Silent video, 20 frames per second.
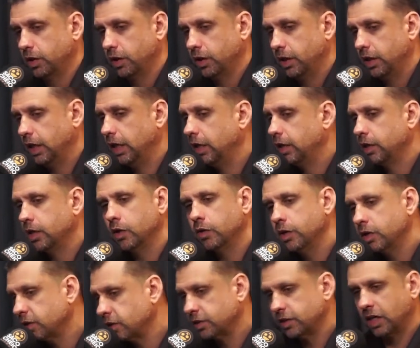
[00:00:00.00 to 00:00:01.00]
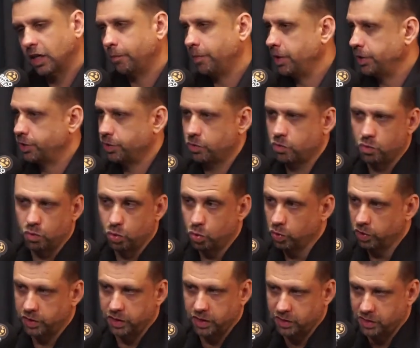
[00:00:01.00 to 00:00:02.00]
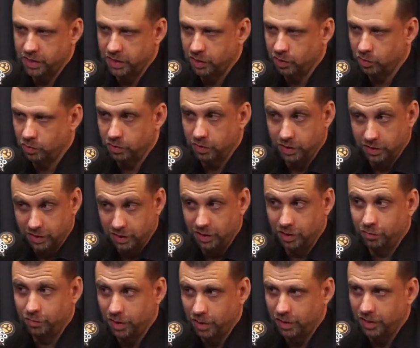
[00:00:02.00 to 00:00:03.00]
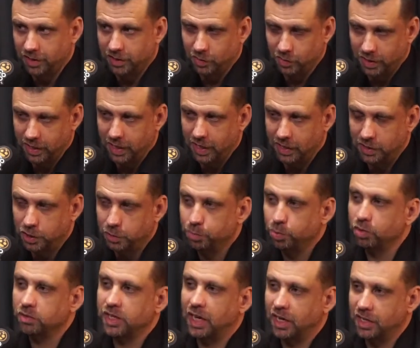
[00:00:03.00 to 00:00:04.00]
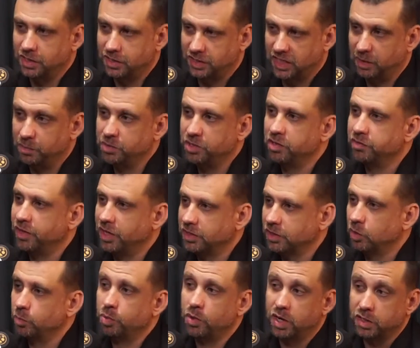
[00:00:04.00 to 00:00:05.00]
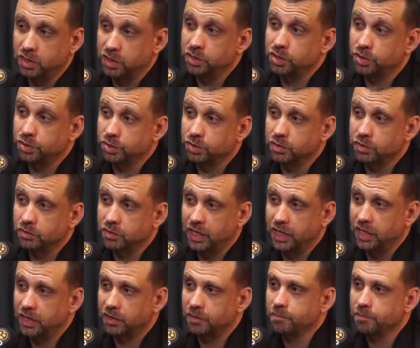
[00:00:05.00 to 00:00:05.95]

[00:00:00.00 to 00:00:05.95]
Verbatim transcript: e não necessariamente com lutas, né? Então, essas então é, é, disputar esse termo de invasão por causa disso, não é? Uhum.